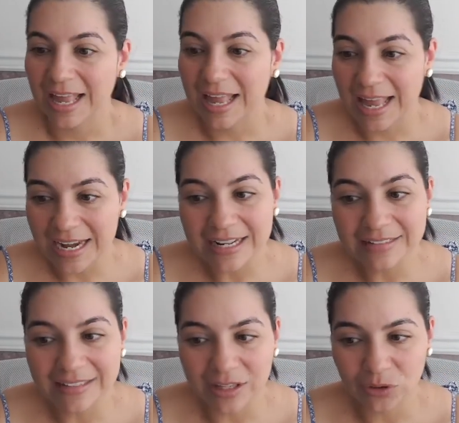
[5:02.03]
El
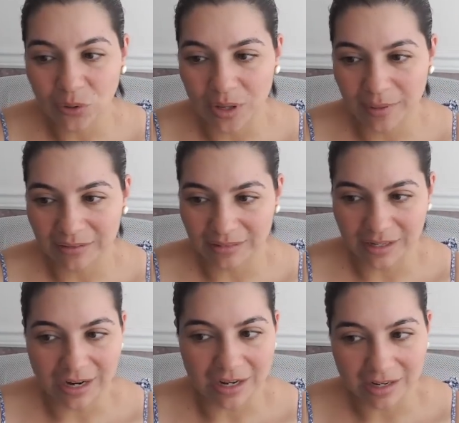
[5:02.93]
intento de
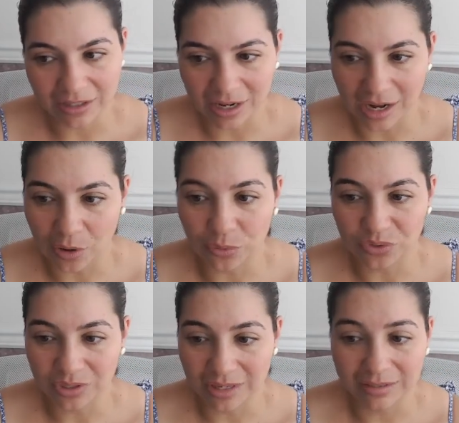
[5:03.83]
mantener a raya la
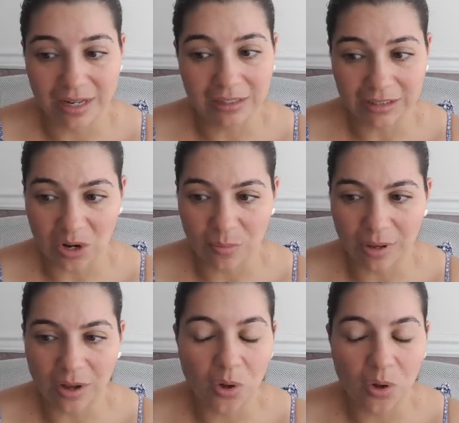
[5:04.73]
conciencia del trauma